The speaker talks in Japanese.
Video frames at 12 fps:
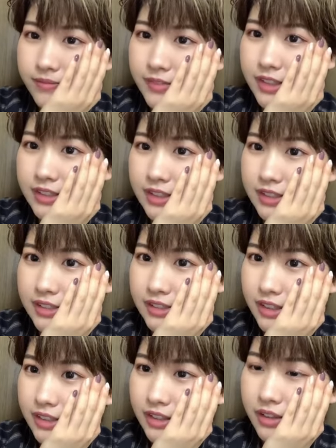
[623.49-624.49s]
優しい
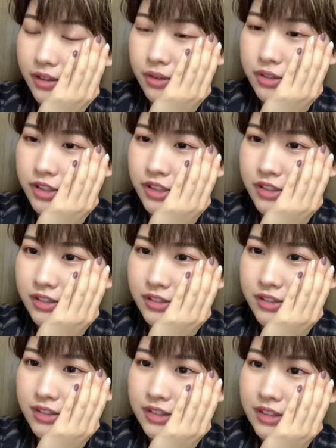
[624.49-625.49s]
方がおる。
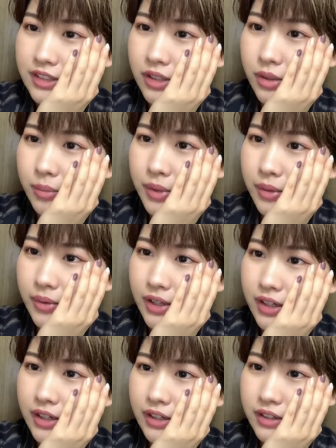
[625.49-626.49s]
こんばん
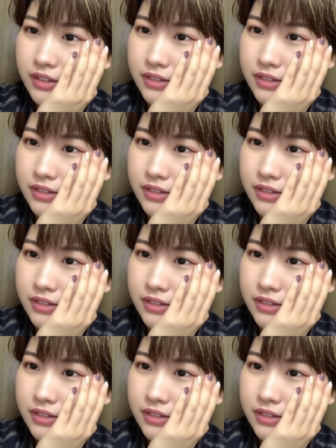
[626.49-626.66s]
は。